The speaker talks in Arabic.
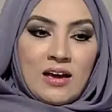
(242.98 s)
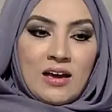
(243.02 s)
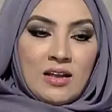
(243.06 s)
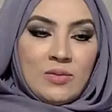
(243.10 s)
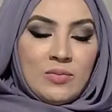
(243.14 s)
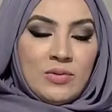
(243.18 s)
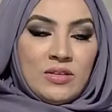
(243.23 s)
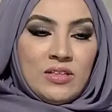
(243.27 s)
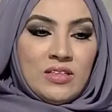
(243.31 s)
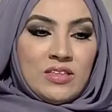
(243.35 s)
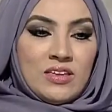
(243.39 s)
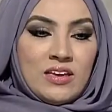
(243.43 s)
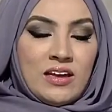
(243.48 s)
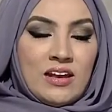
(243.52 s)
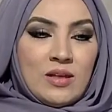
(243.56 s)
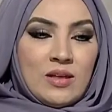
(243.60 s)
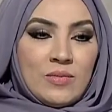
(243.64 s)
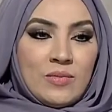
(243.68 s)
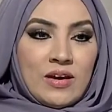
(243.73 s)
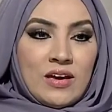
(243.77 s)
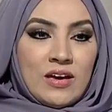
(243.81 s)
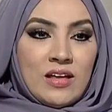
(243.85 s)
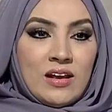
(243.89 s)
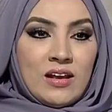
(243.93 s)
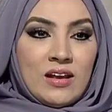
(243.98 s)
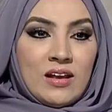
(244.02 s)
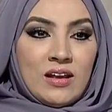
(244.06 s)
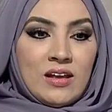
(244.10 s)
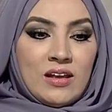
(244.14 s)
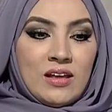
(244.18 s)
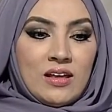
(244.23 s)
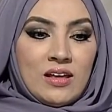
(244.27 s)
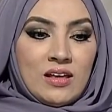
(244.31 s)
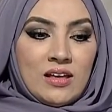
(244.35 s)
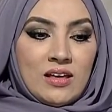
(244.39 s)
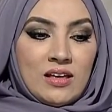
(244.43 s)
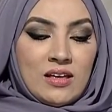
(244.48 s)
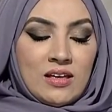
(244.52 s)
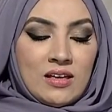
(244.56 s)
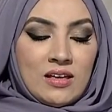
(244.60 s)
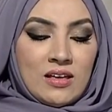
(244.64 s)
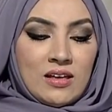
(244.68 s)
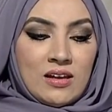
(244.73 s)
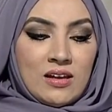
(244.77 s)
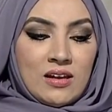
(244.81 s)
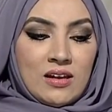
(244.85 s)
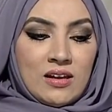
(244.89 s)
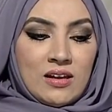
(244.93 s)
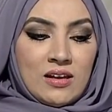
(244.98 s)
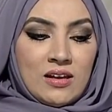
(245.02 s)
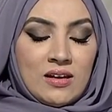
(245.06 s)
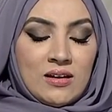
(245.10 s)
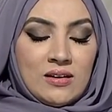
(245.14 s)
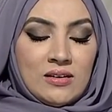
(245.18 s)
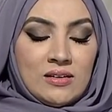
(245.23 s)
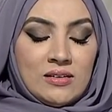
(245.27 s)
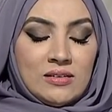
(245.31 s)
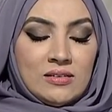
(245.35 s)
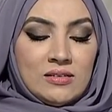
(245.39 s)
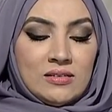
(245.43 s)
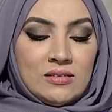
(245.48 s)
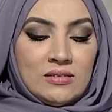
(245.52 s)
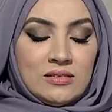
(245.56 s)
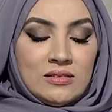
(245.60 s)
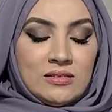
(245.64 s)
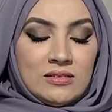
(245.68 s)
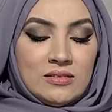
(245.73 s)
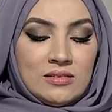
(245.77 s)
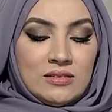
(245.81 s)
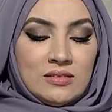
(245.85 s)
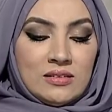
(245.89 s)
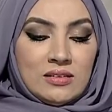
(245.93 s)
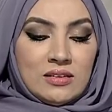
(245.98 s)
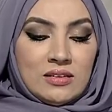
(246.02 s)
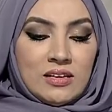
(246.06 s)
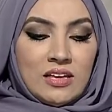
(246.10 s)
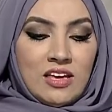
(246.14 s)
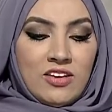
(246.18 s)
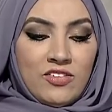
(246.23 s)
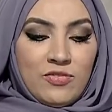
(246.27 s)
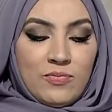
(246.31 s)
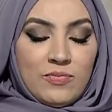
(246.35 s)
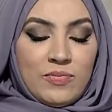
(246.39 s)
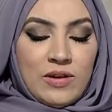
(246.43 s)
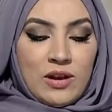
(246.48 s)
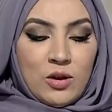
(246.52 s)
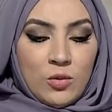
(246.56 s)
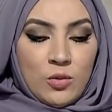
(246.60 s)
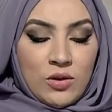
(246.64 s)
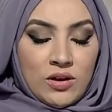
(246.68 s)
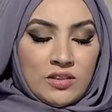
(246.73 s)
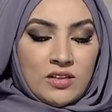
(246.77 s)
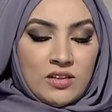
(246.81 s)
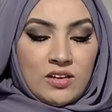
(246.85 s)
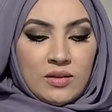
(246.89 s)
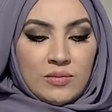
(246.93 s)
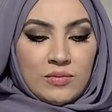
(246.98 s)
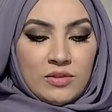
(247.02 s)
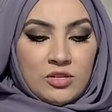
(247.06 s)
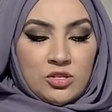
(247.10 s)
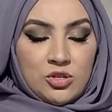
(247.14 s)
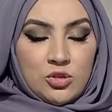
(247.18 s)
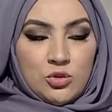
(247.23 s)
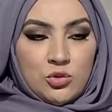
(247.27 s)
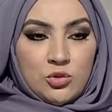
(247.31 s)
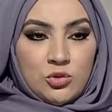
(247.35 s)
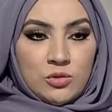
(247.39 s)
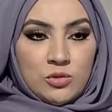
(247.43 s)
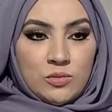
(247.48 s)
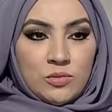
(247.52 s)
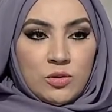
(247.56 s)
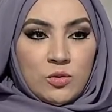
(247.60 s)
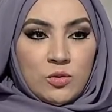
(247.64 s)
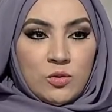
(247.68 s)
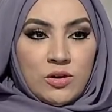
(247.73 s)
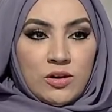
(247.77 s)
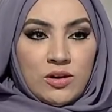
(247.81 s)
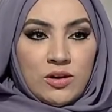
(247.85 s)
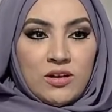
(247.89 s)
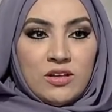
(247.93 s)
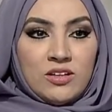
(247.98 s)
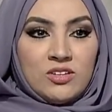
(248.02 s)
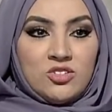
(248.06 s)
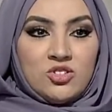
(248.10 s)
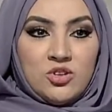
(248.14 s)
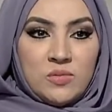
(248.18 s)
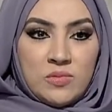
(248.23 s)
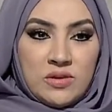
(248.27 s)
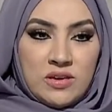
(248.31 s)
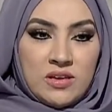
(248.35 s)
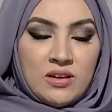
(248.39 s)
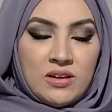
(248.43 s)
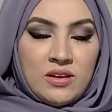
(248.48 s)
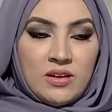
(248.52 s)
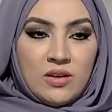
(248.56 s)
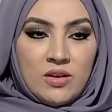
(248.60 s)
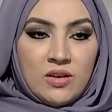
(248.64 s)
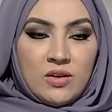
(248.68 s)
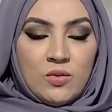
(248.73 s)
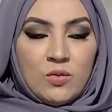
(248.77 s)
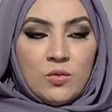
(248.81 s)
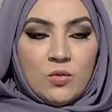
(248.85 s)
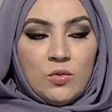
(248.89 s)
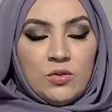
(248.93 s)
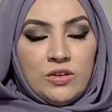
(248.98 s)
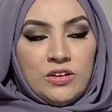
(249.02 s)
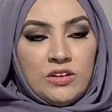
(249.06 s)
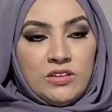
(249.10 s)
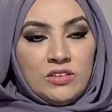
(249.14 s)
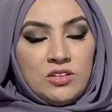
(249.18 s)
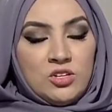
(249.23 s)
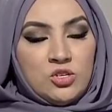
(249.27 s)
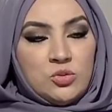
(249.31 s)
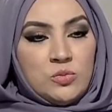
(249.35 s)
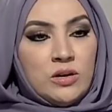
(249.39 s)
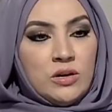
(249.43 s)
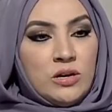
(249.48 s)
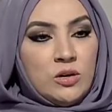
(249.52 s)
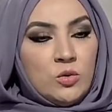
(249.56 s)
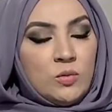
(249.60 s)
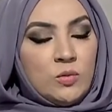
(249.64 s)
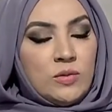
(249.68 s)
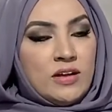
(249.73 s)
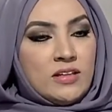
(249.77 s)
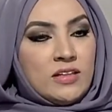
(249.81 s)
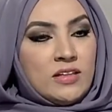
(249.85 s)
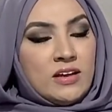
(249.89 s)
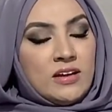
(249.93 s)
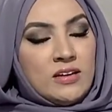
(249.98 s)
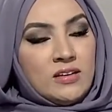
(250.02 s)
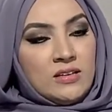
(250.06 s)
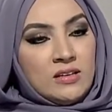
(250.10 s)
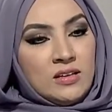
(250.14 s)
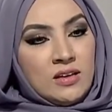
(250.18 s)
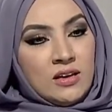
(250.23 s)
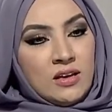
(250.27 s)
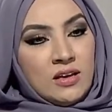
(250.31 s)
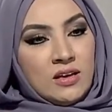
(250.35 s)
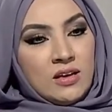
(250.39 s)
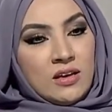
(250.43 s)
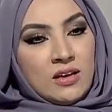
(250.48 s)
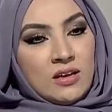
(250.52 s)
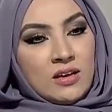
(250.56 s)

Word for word: لا احنا بنتكلم على ال ال كيف بلورتي المشروع ما هو جميل ان يكون عندك معلومات عن